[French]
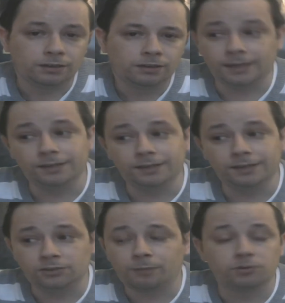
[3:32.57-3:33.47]
Et ils
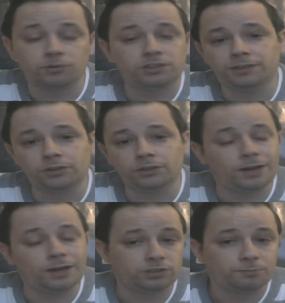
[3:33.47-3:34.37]
ont la possibilité de jouer
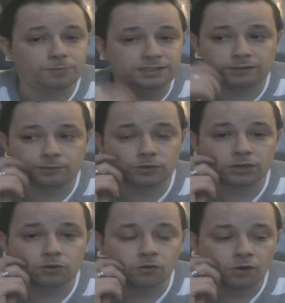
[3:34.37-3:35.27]
la deuxième place avec
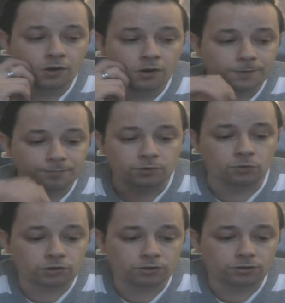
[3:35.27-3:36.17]
Monaco.
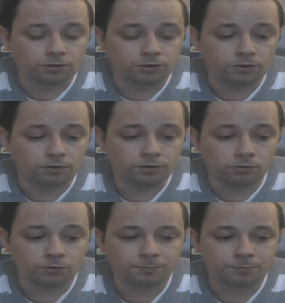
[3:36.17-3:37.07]
Donc
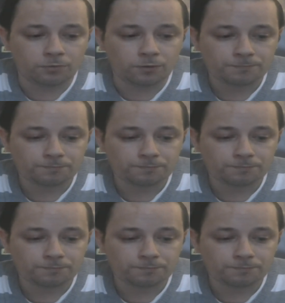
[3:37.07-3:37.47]
honnêtement,